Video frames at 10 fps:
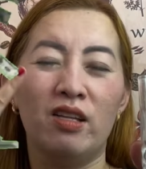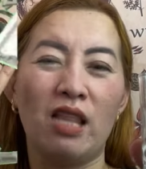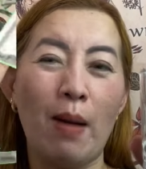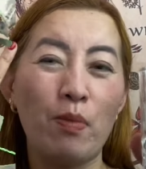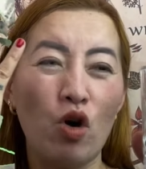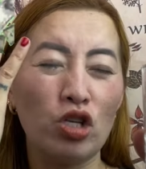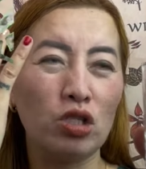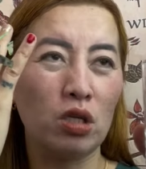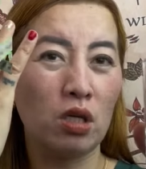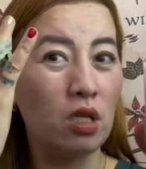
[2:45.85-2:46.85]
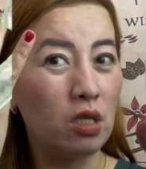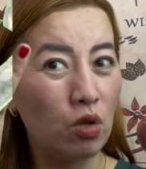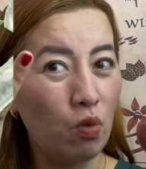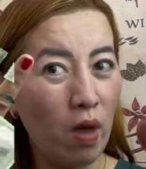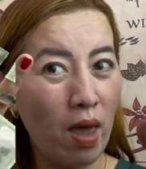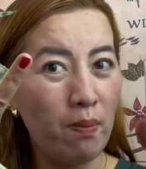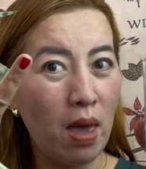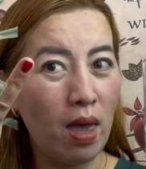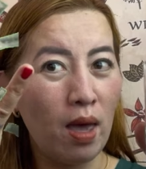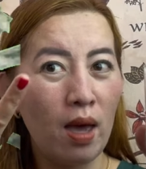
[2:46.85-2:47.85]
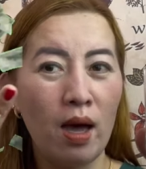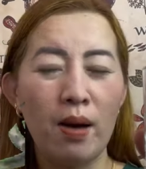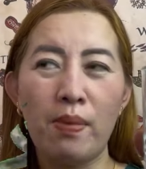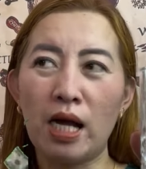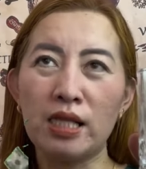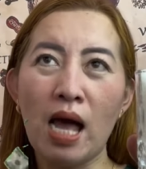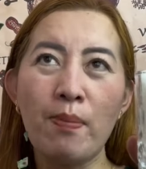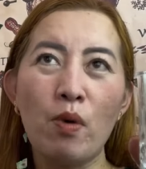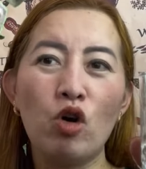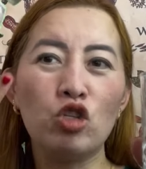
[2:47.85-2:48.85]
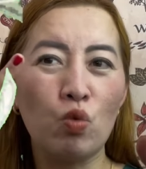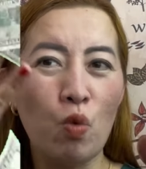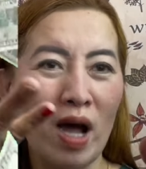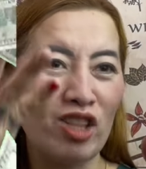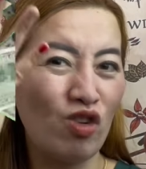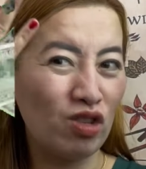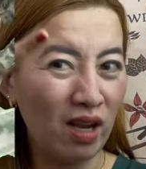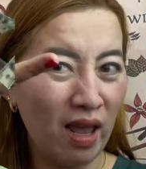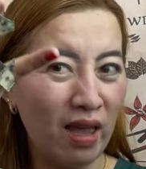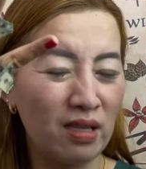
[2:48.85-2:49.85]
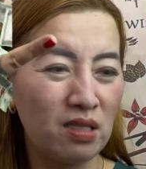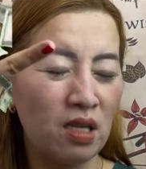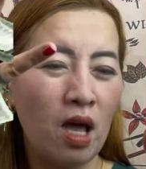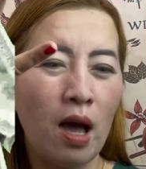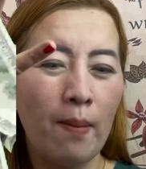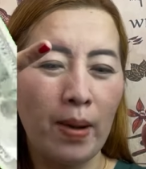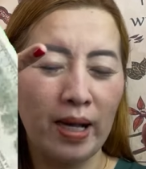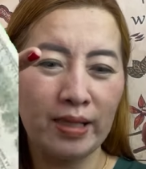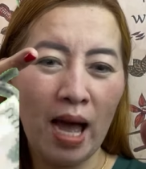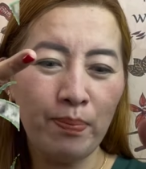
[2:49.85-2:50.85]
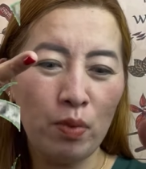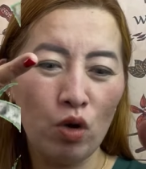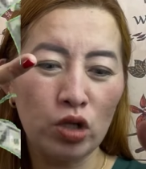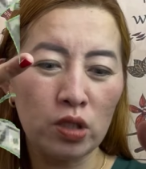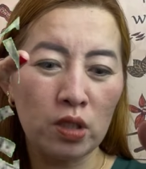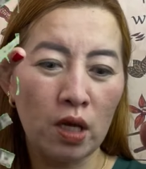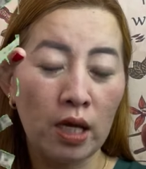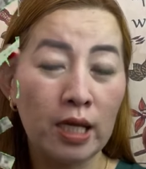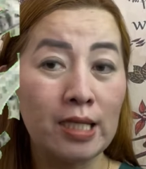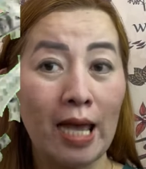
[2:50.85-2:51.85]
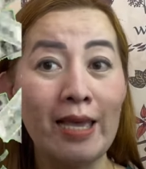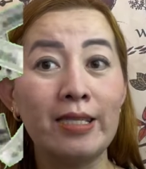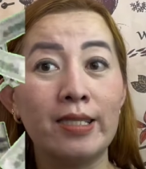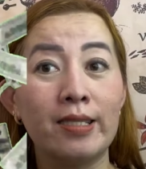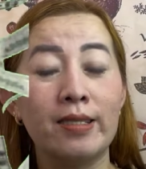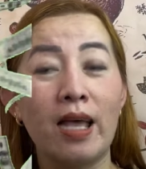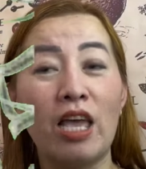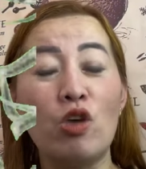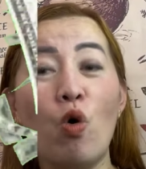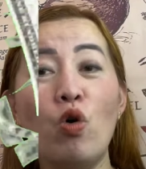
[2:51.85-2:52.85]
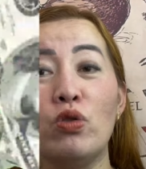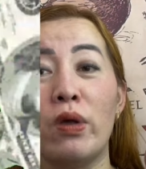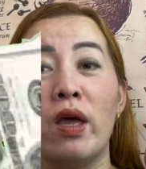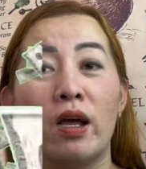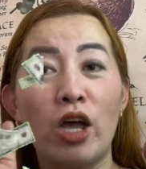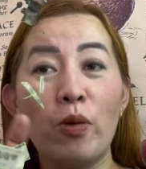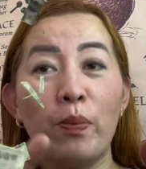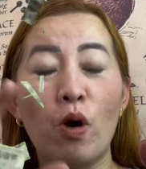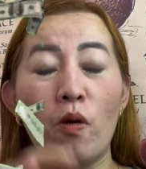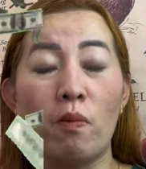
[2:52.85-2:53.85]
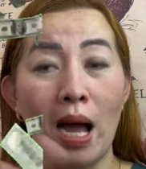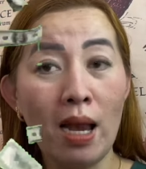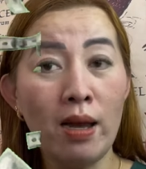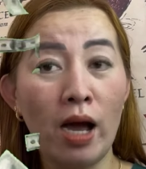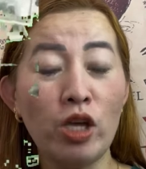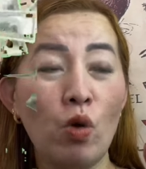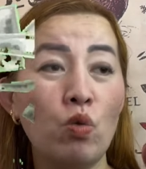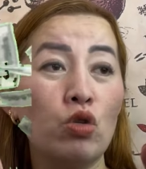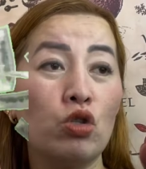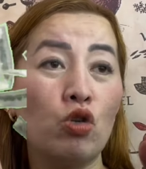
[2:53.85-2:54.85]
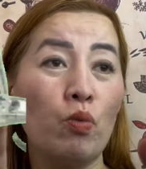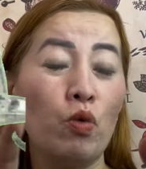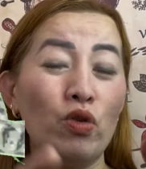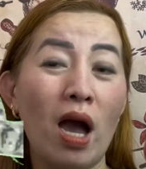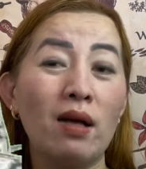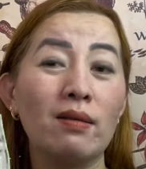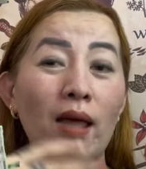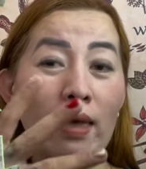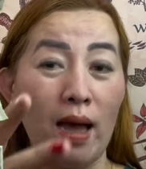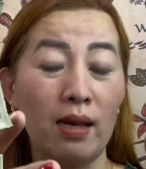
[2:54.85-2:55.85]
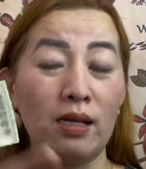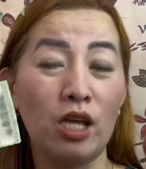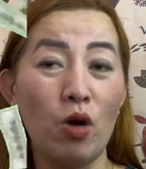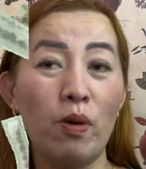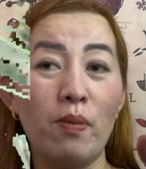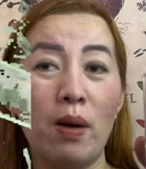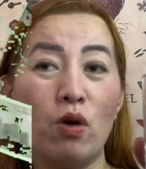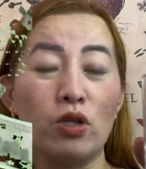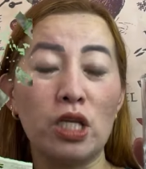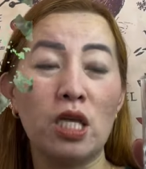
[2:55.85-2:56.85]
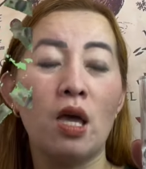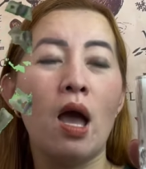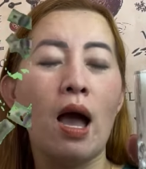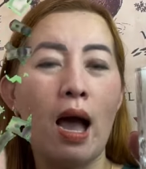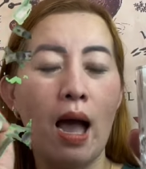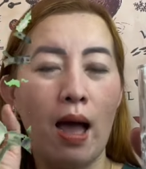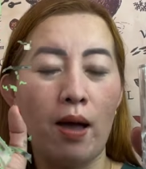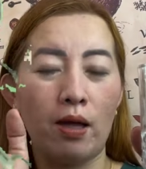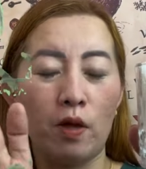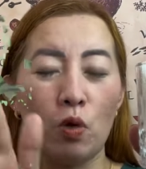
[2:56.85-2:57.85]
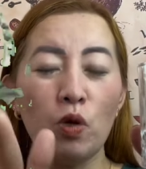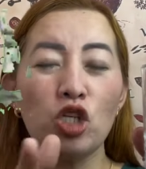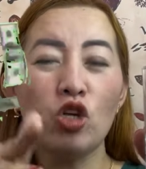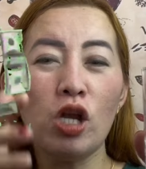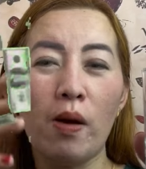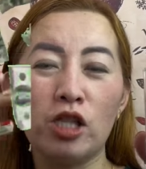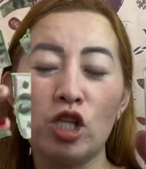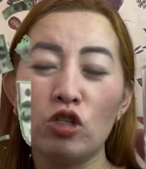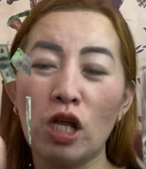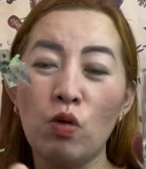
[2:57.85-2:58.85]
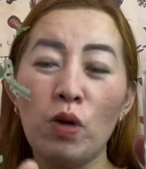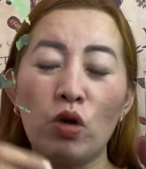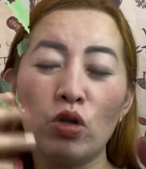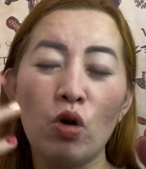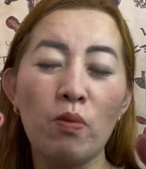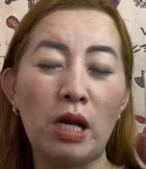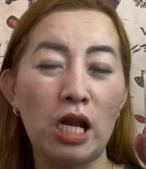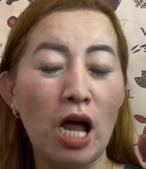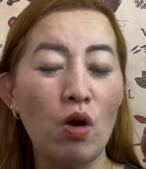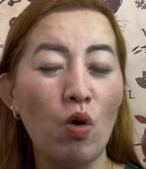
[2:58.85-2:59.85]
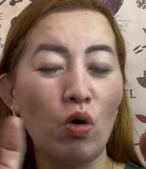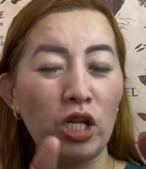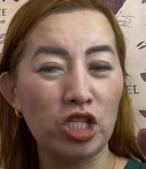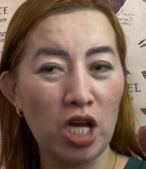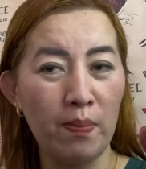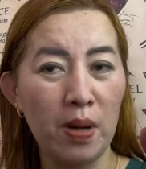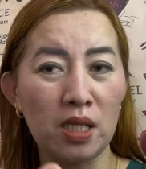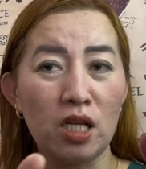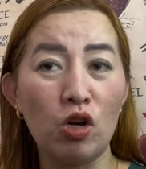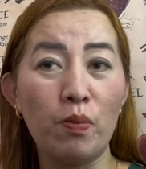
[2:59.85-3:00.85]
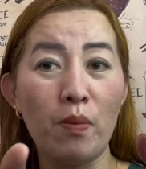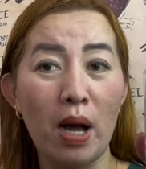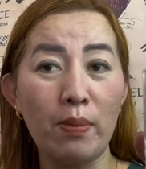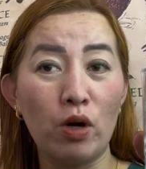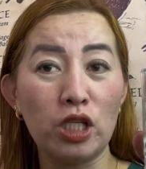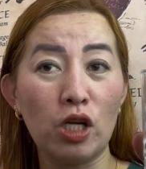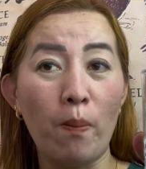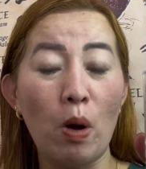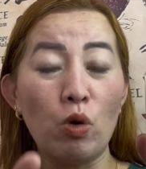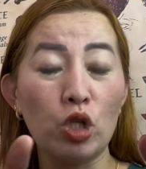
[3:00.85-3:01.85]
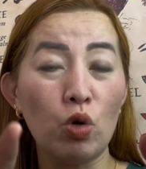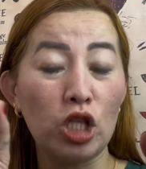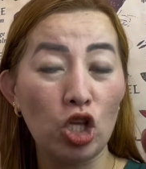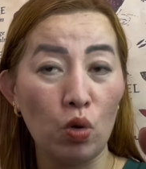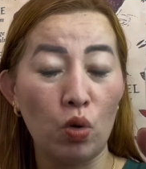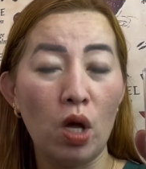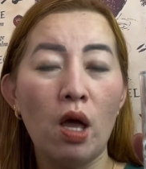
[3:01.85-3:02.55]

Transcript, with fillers: Tapos, 19. Pagkatapos, 4, 3. Pagkatapos, 6. Ayun. Ngayon po, bahala na kayo kung gusto nyo po yung tayaan. Ngayon po mga bossing, uh, i-wish nyo na dito sa numerong ito ay mananalo ako ng jackpot. Ngayon po mga bossing ko, paulit-ulitin nyo.